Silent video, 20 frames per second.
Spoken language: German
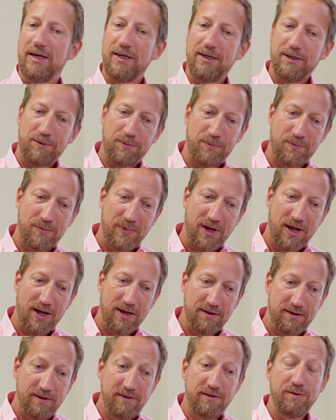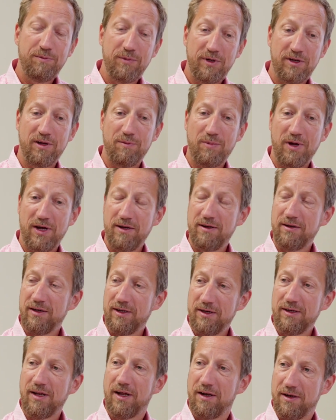ähm, an diese
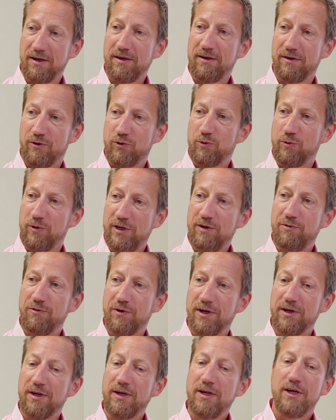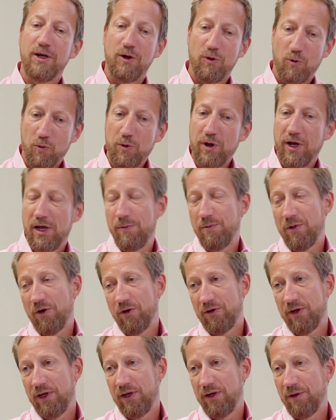Mitarbeiter dann zu liefern oder eben
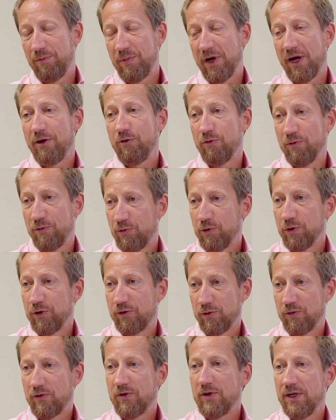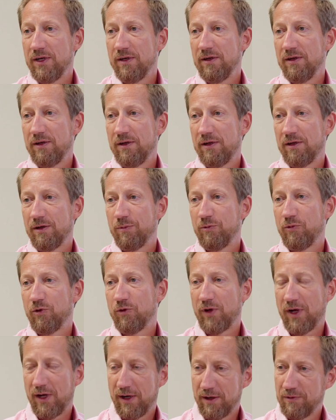auch die in den Beratungen vorzuziehen, äh, um zu
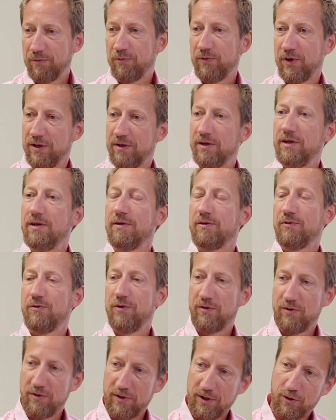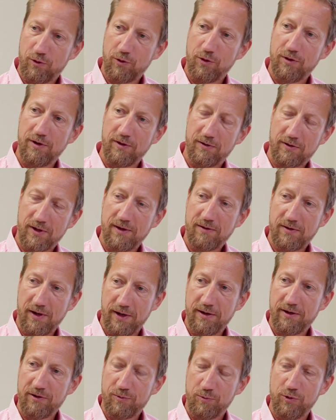sagen, wenn die das wissen, dann können die das ganz
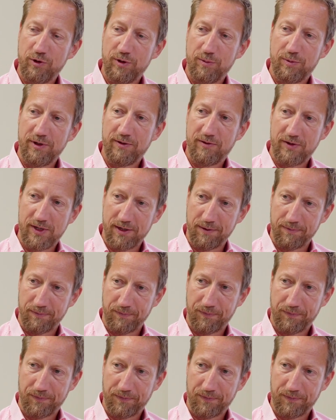anders multiplizieren.